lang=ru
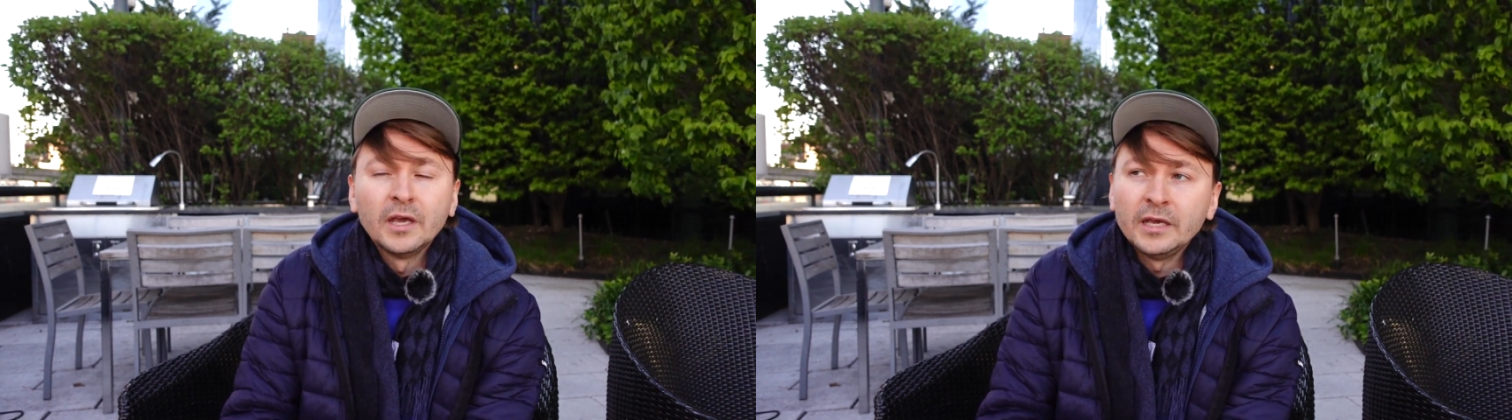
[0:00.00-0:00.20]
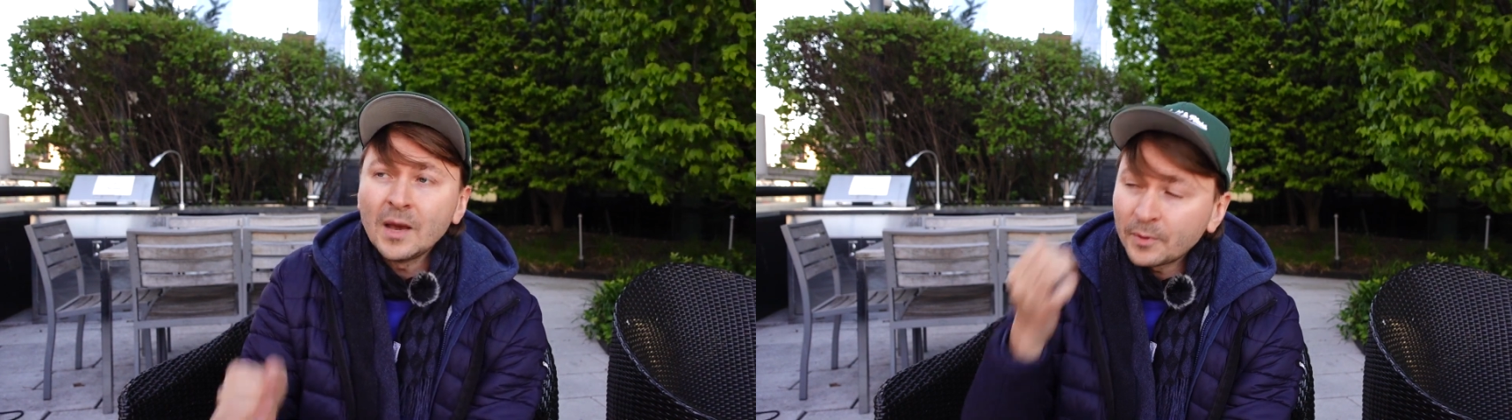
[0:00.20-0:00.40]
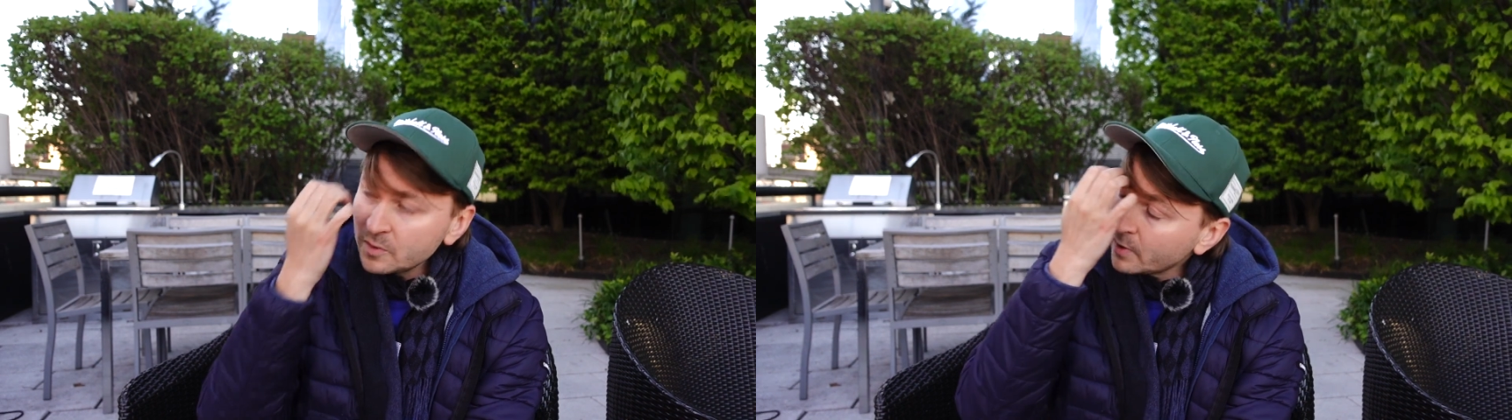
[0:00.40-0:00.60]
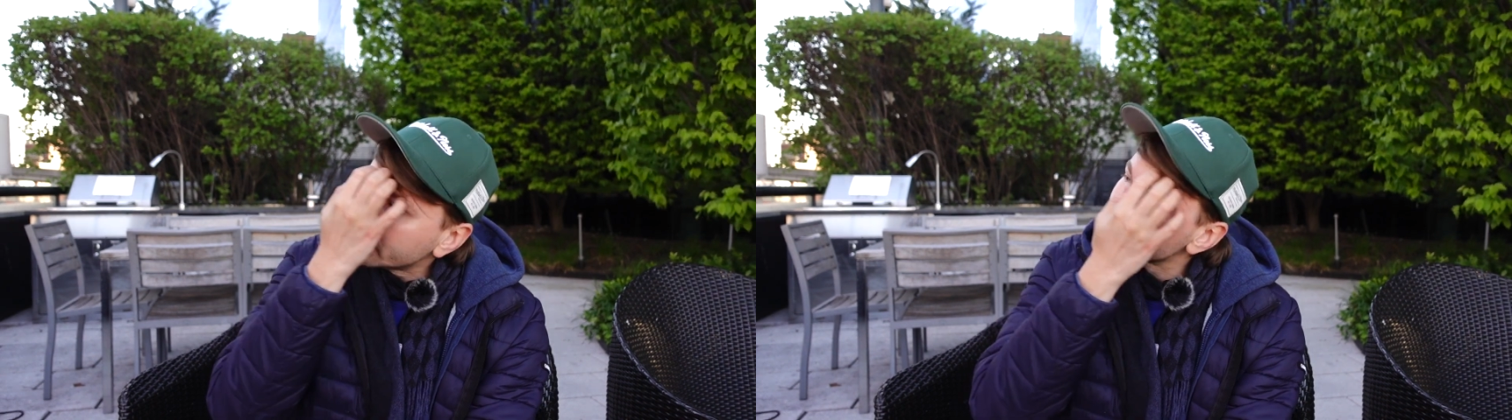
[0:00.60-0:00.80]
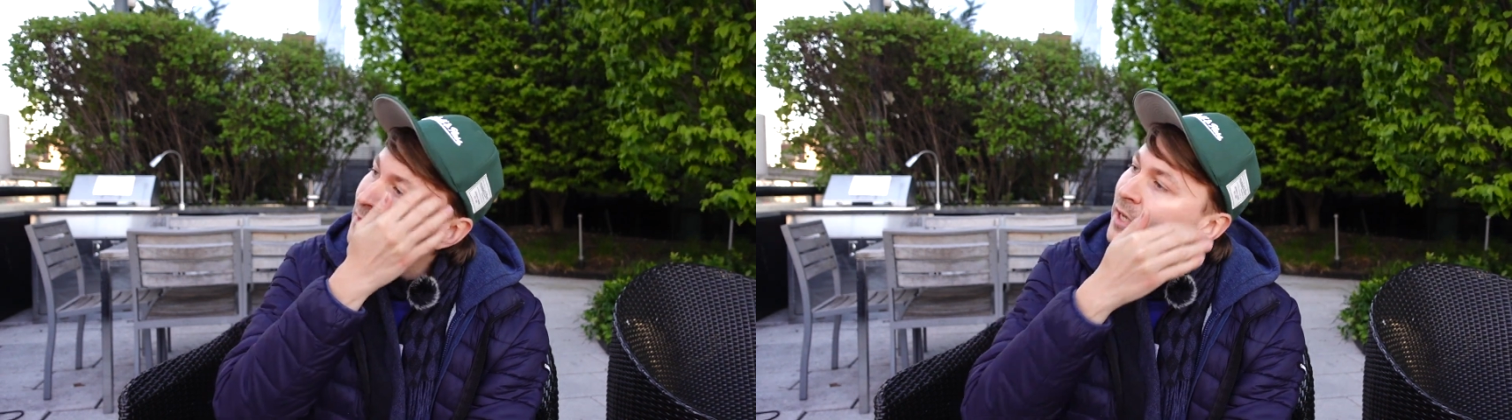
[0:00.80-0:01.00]
И я
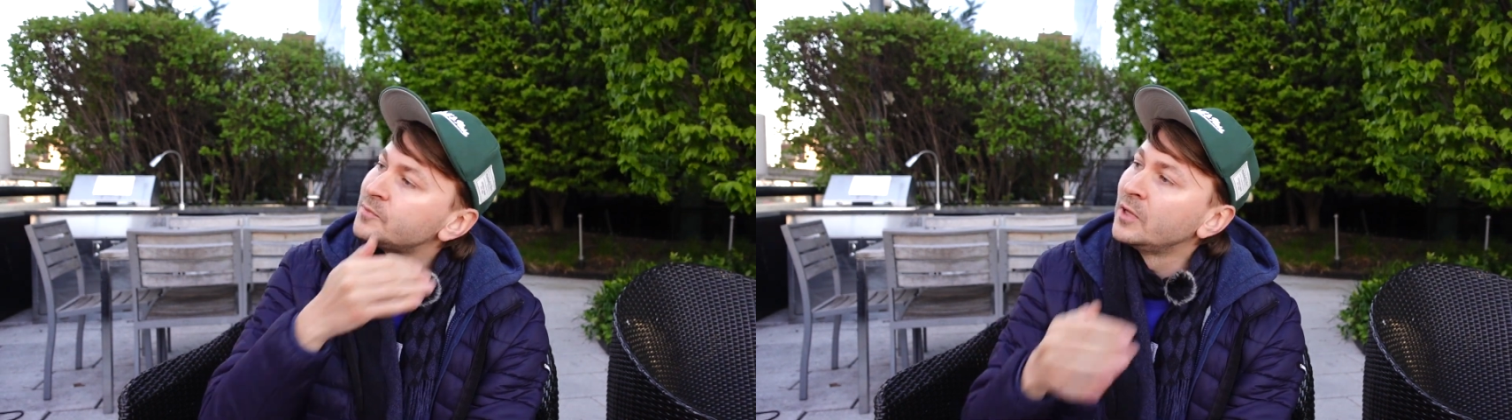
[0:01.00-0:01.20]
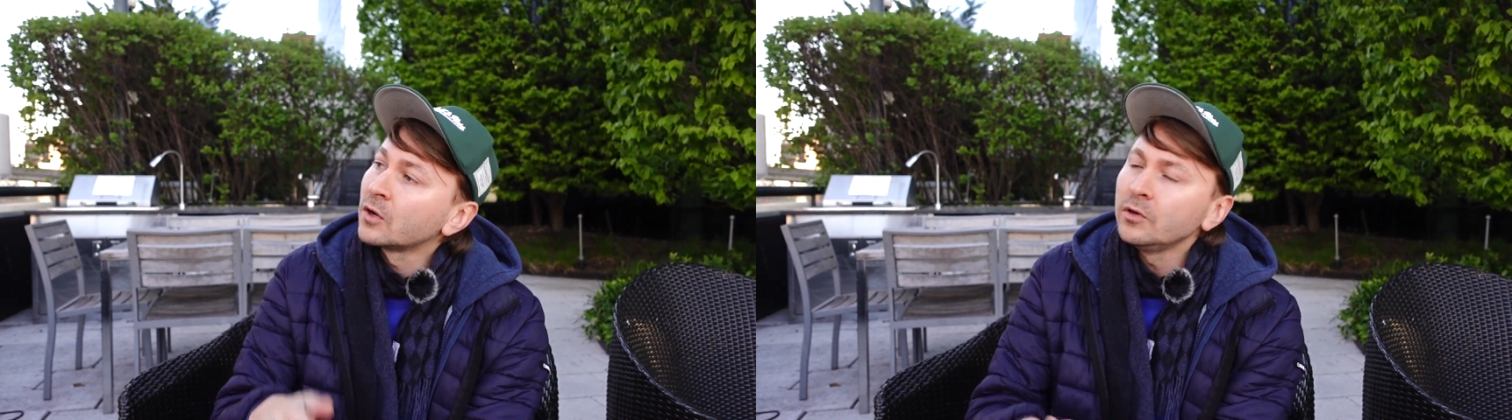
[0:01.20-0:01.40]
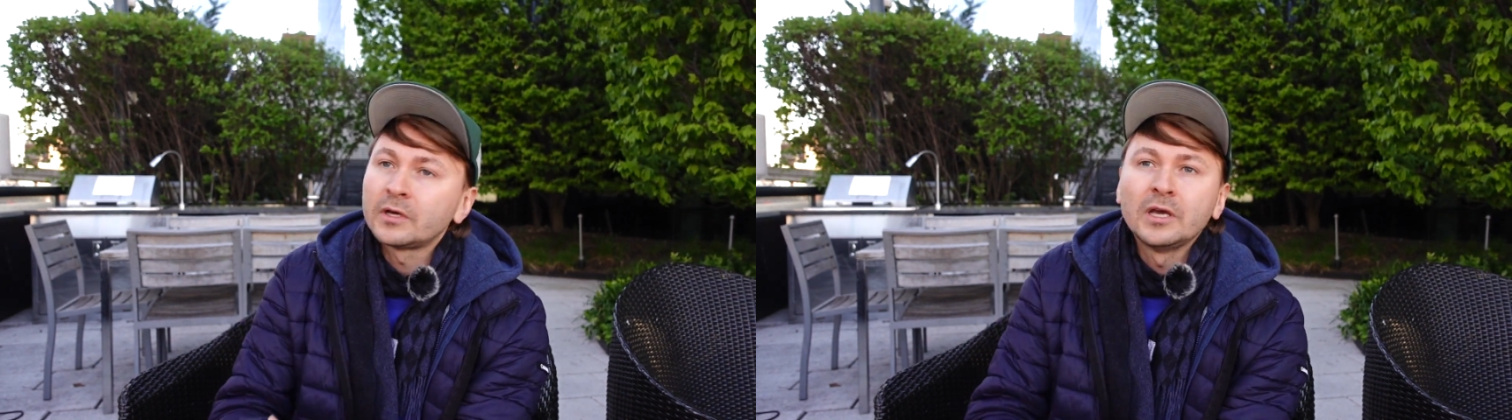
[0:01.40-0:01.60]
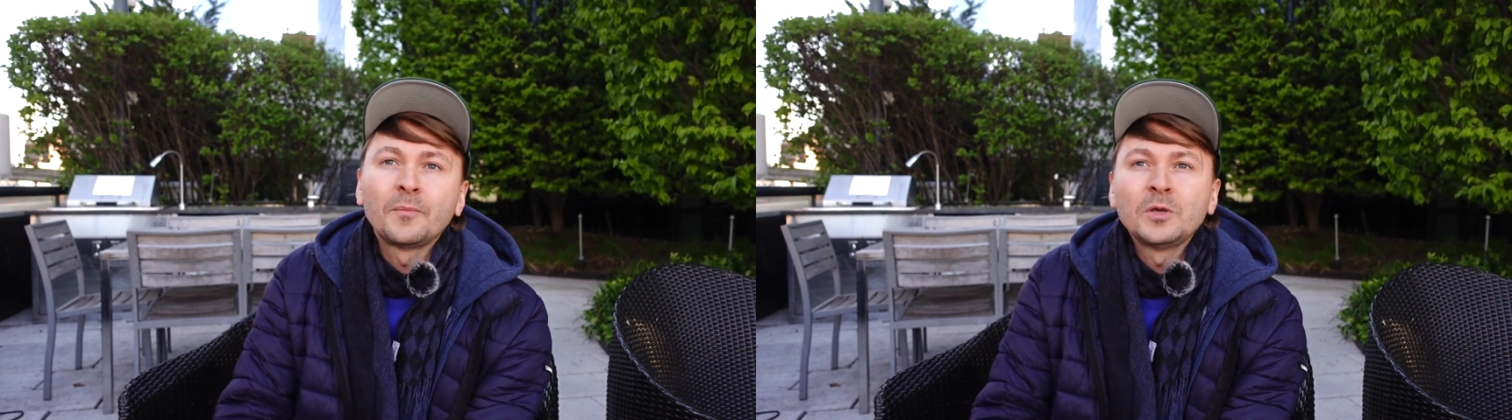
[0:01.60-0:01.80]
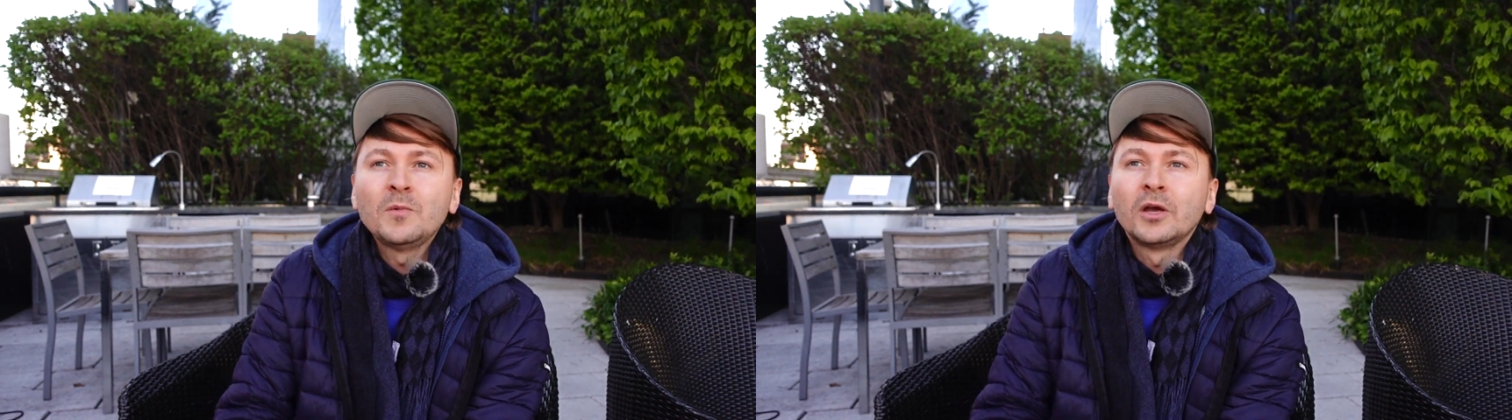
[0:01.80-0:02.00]
понимаю, занимаясь педагогикой,
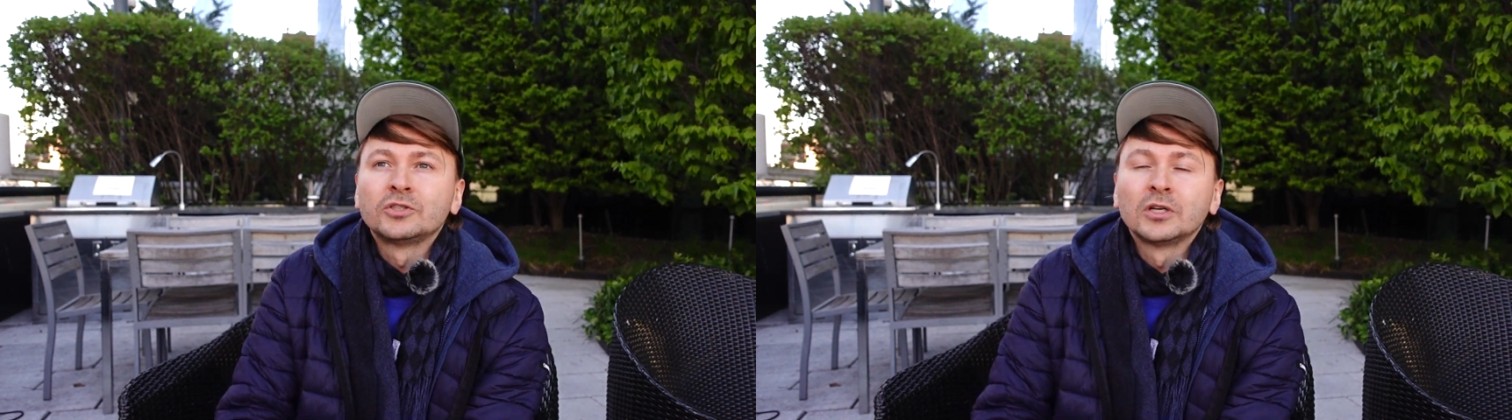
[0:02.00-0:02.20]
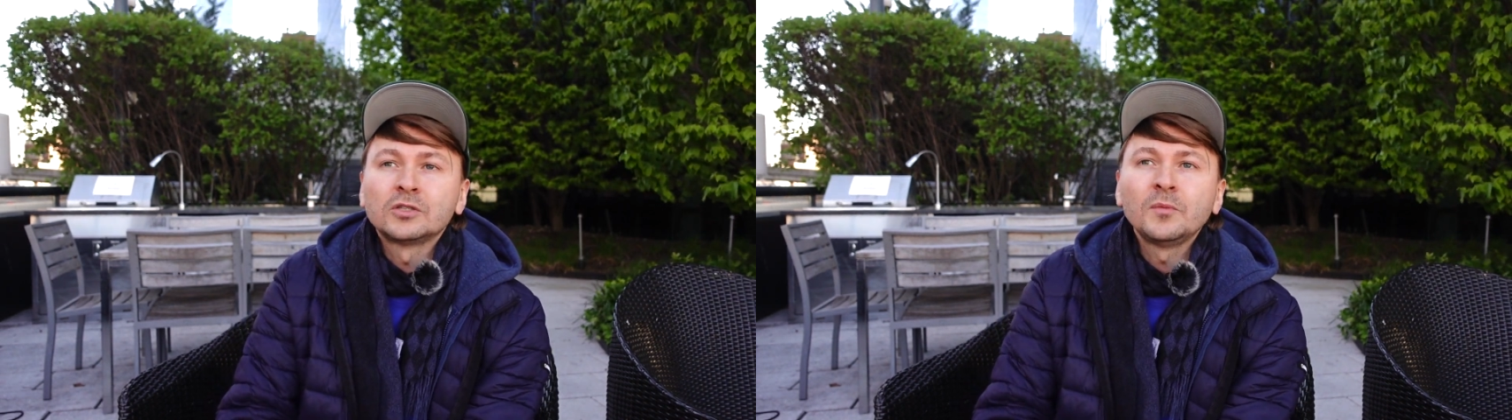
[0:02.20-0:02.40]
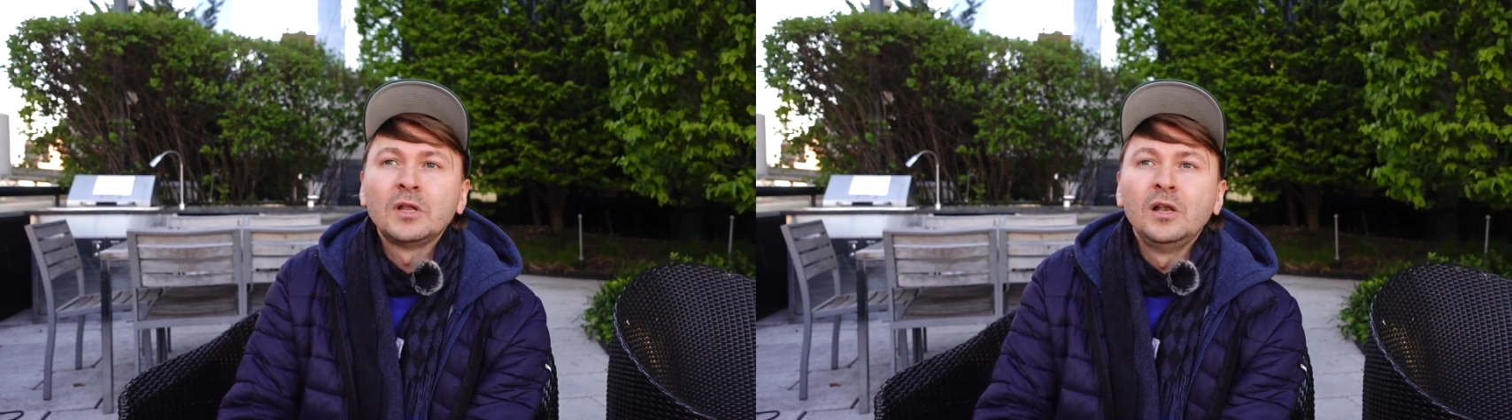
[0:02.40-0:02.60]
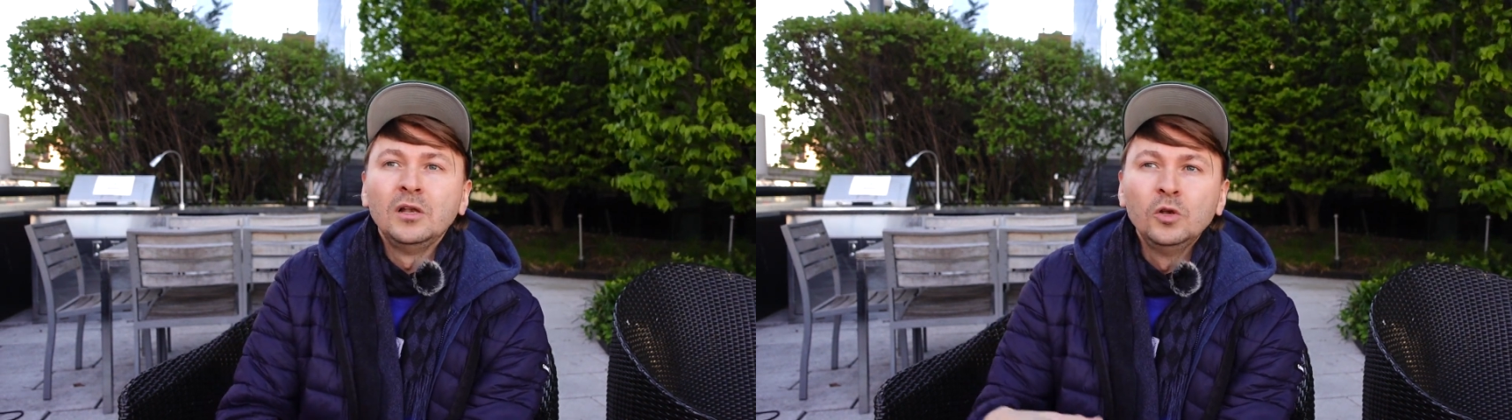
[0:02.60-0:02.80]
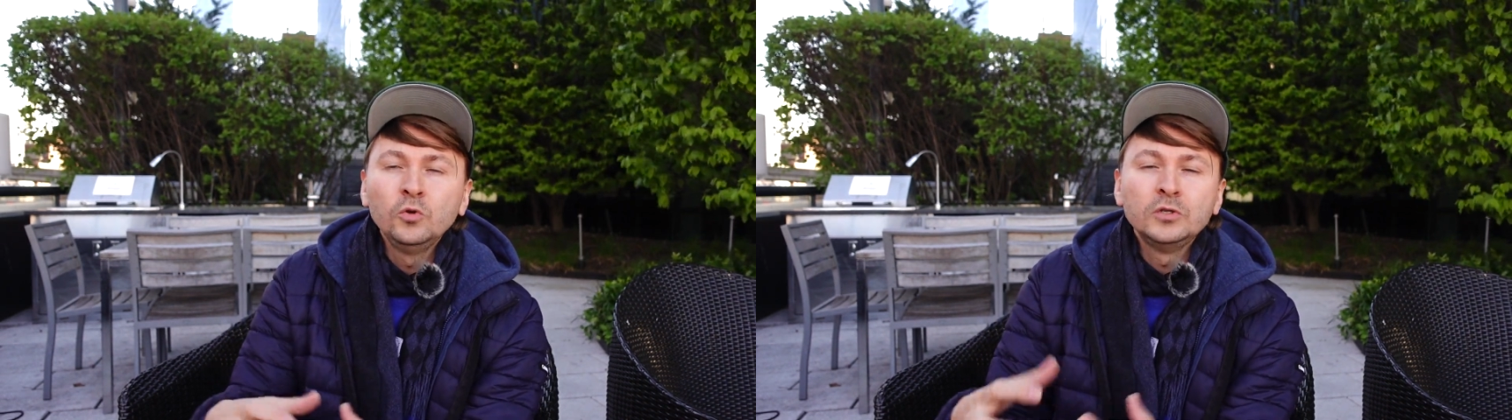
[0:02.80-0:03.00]
я понимаю, что особенно
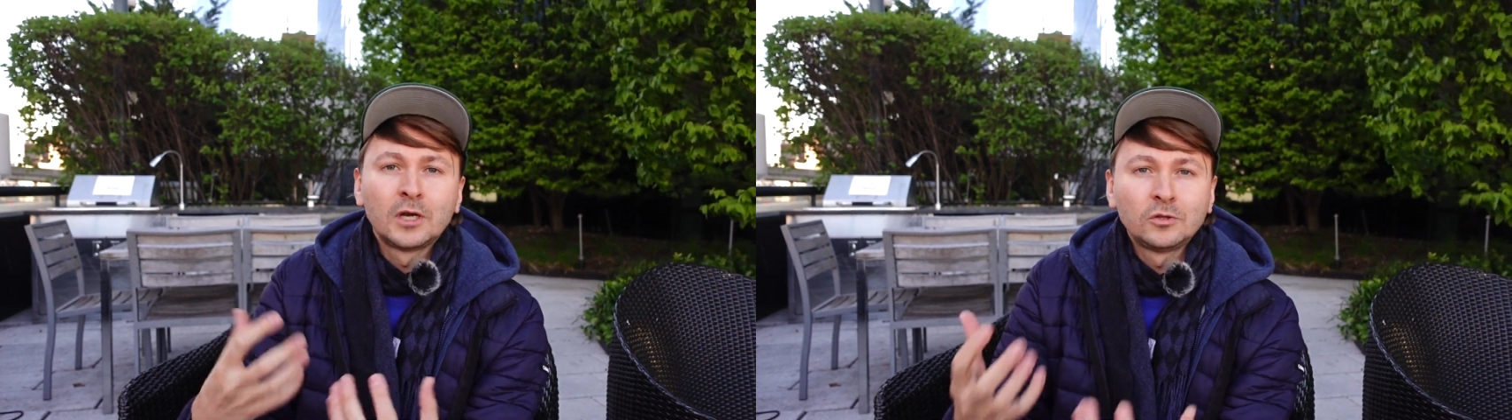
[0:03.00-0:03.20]
люди,